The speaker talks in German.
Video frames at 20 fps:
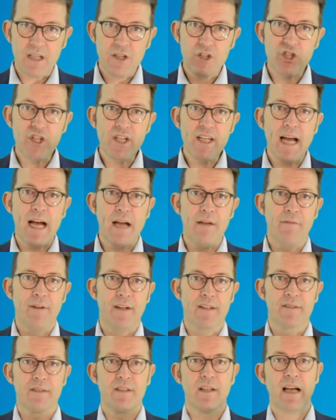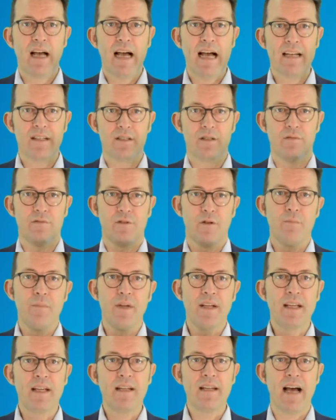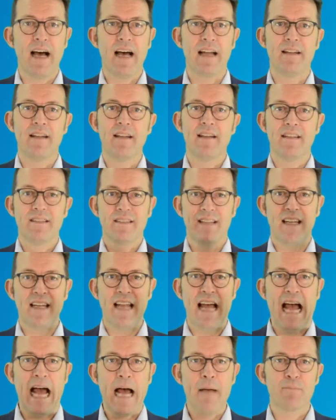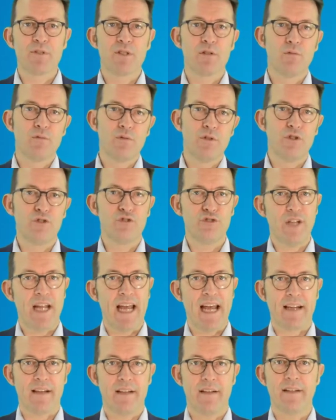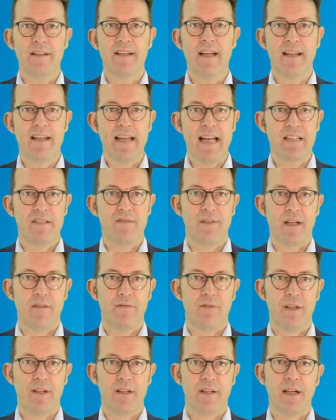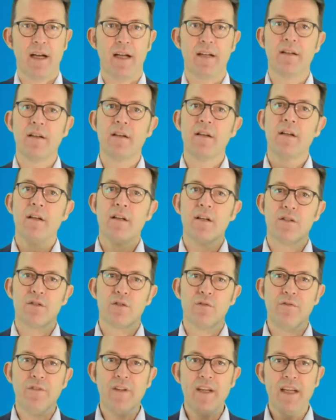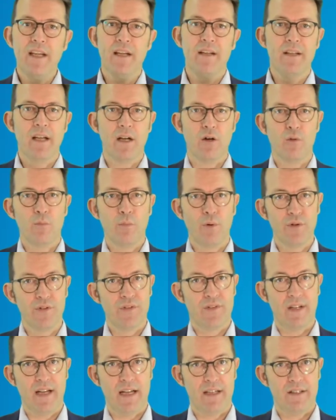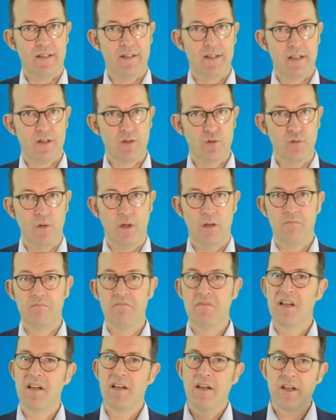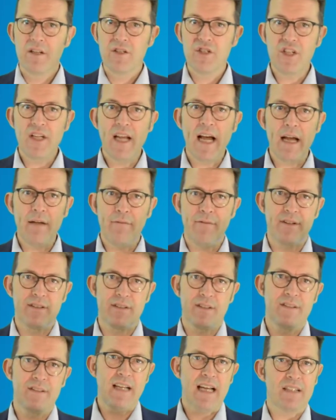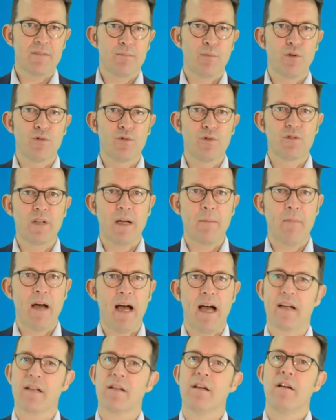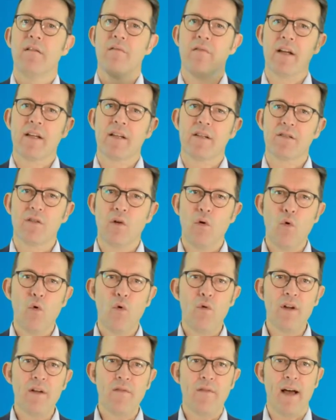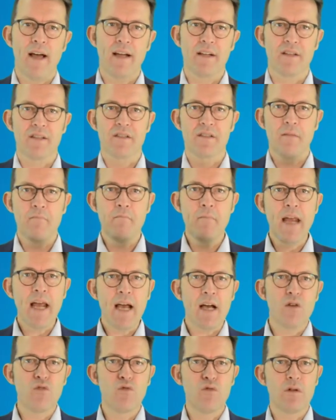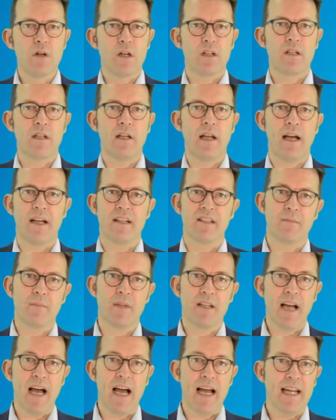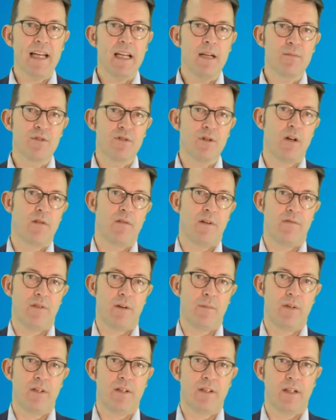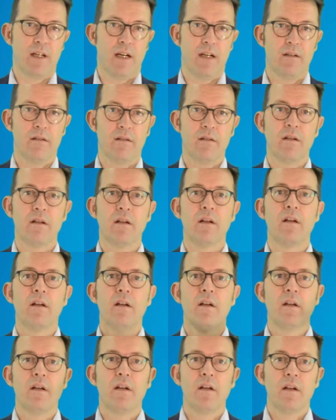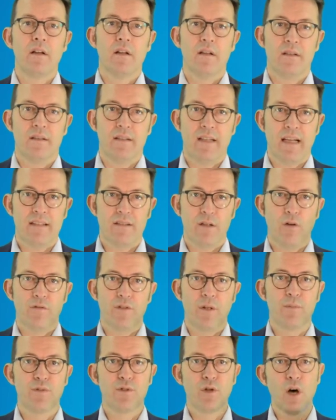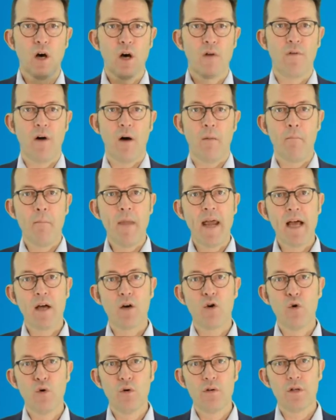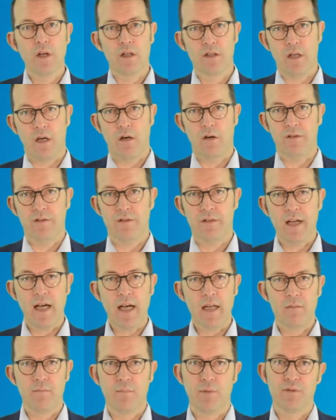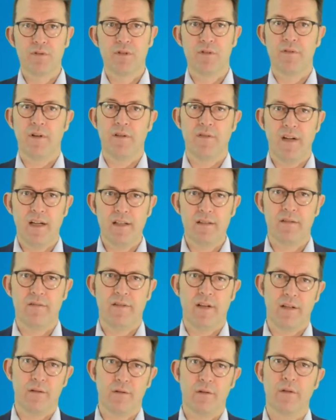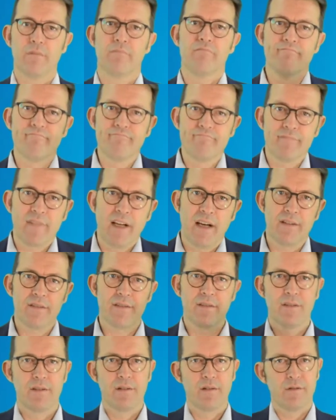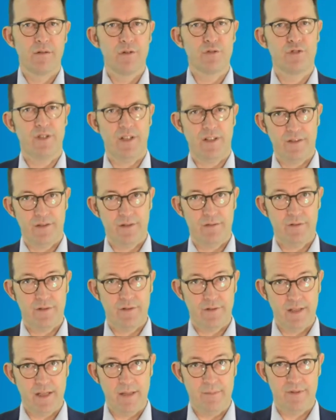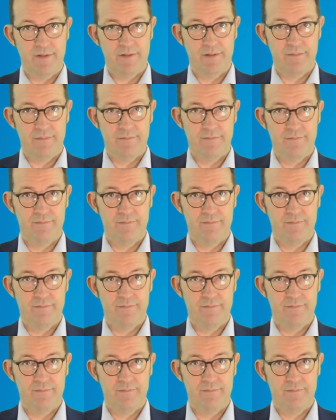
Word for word: GIFix hatte von Beginn an seine absolute Stärke in der Netzwerkfähigkeit sowie in der robusten Architektur. GIFix das Produkt am Markt, welches ohne weiteres mehrere hundert Clients mit einem Server verbinden kann. Dass auf dem Server mehrere hunderttausend Datenpunkte verwaltet werden können, das versteht sich von selbst.